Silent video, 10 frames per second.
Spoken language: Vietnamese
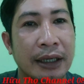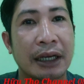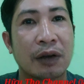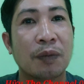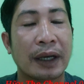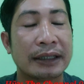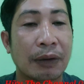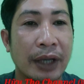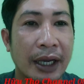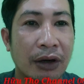thì cũng phải
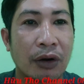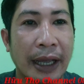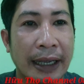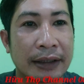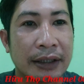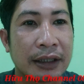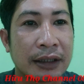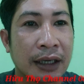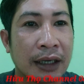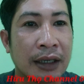sao kê rõ ràng nhưng